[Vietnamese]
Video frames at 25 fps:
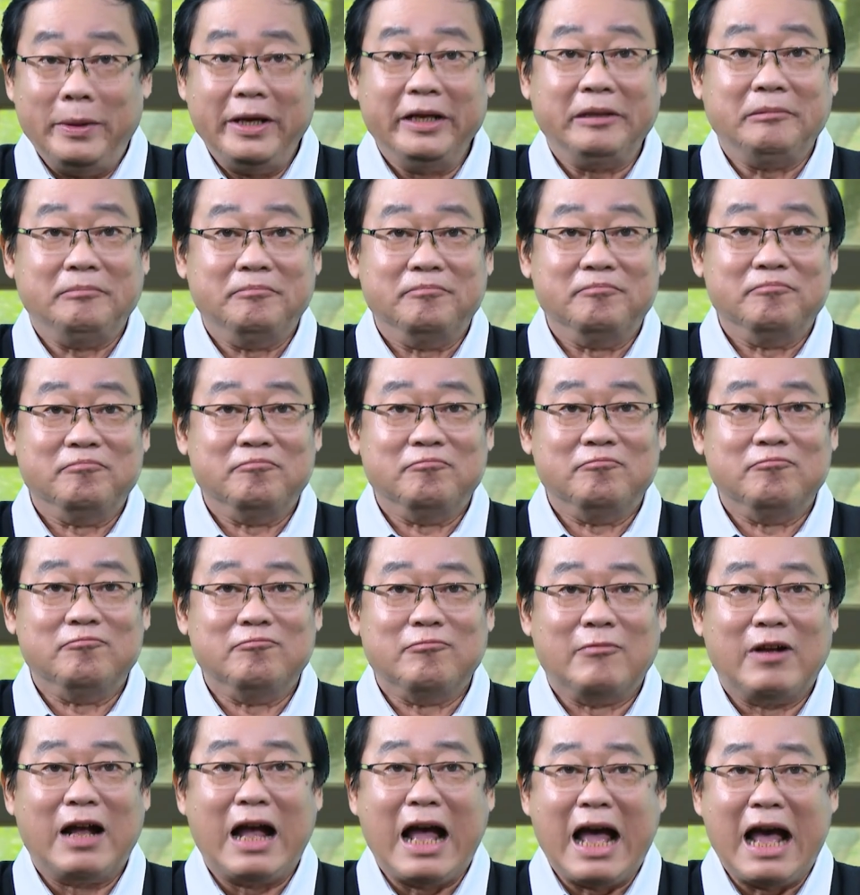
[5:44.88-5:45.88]
Tôi biết
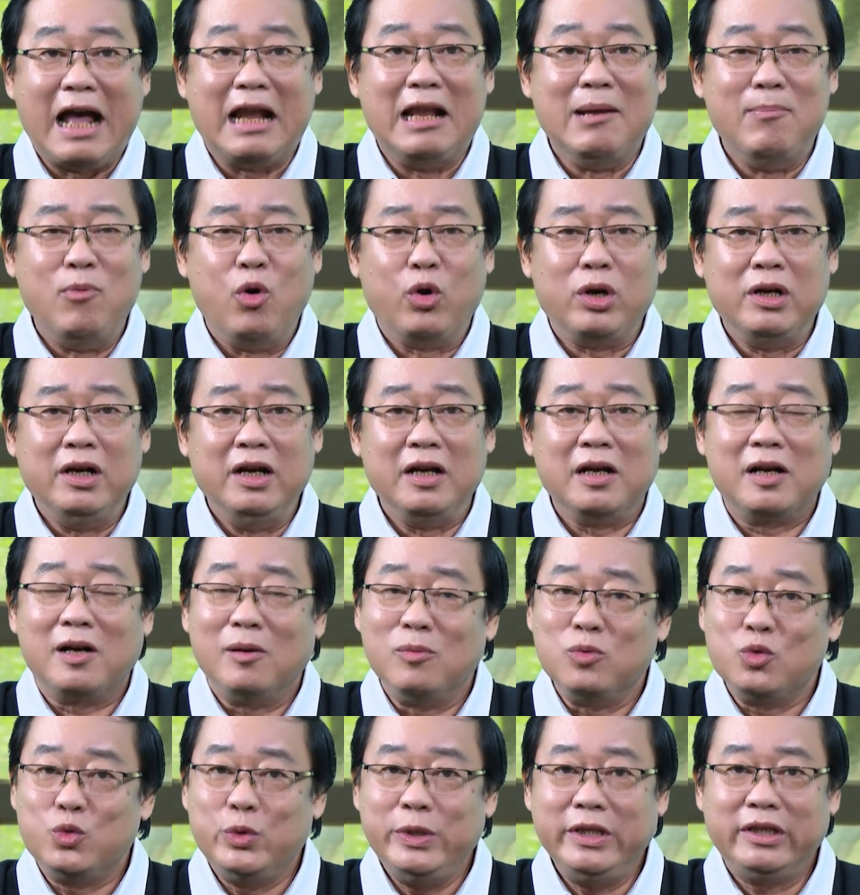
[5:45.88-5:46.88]
Ngà là một
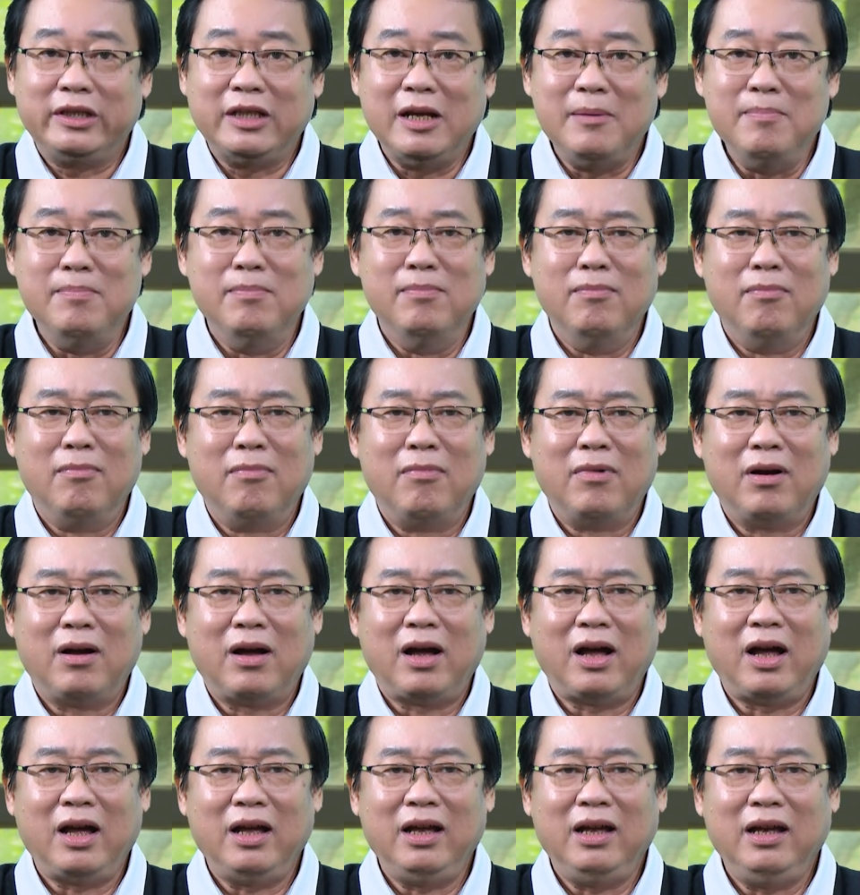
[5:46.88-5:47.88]
người không duy tâm
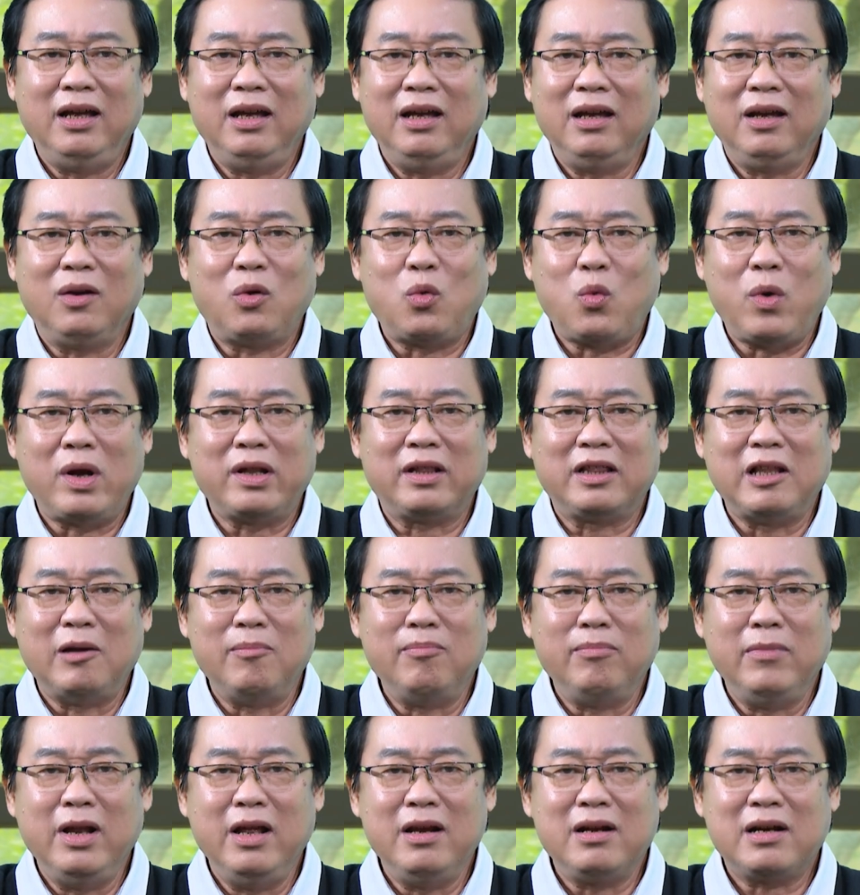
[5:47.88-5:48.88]
hay quan
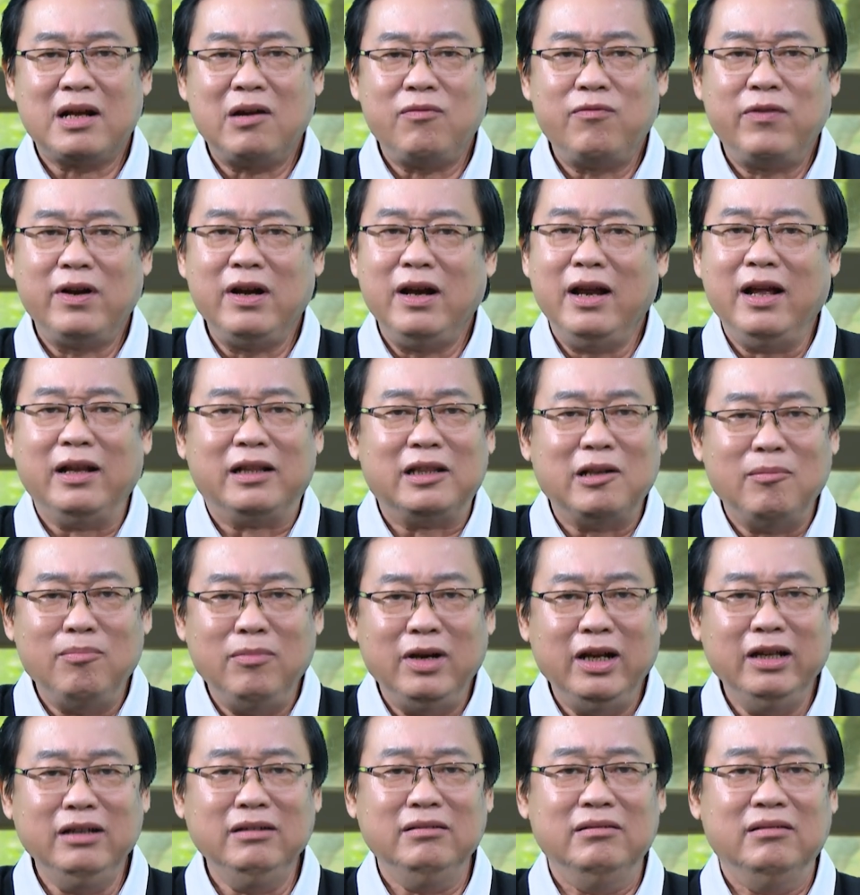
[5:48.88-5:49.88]
tâm đến các vấn đề
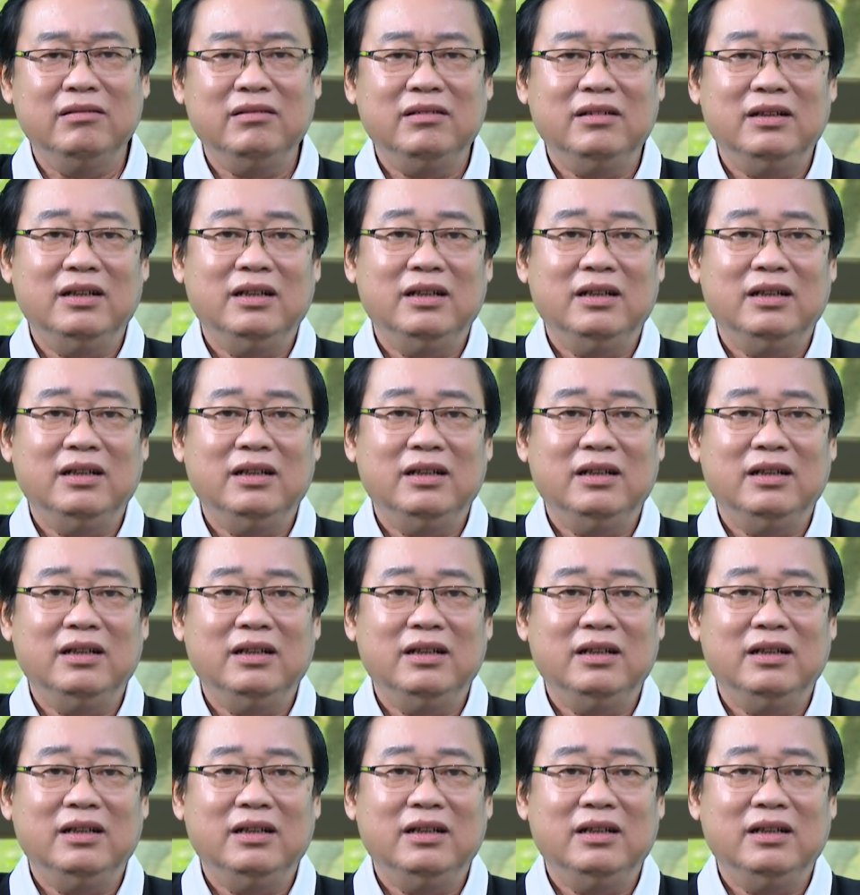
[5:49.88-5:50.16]
tâm linh.